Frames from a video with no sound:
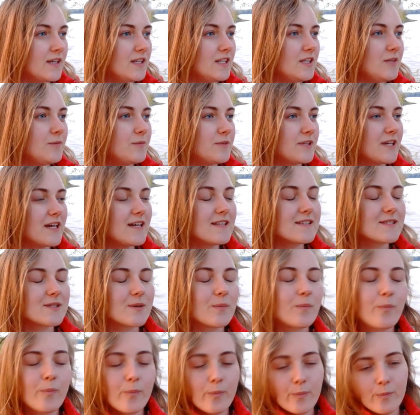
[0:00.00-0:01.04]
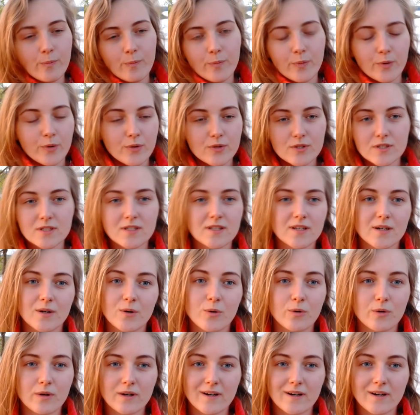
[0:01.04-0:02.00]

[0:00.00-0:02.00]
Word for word: И меняется просто